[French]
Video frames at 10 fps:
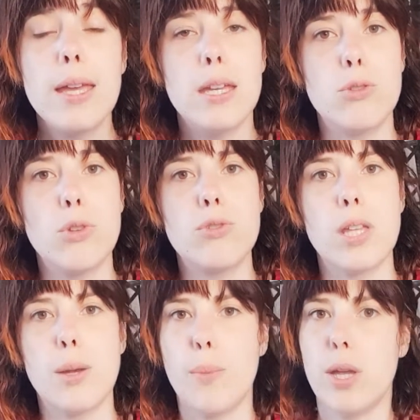et toi tu vas
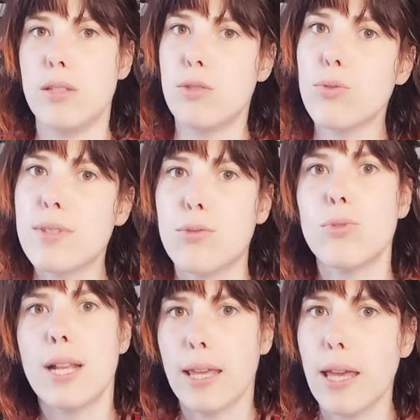dire bah dis donc c'est
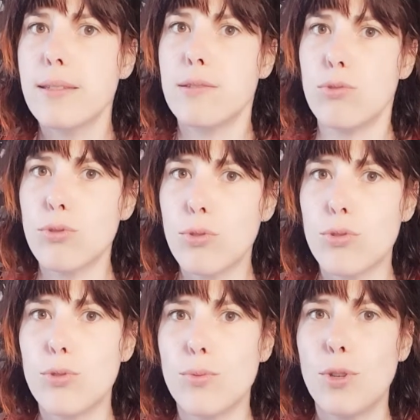toute la gratitude que
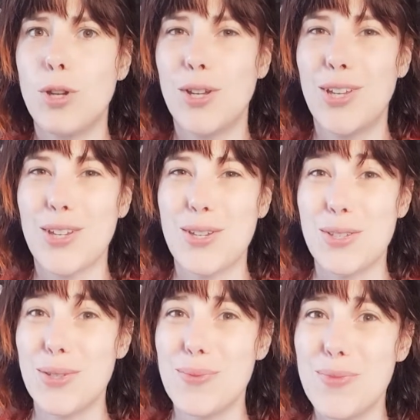tu que
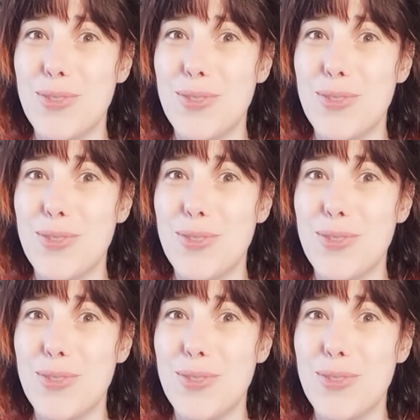tu me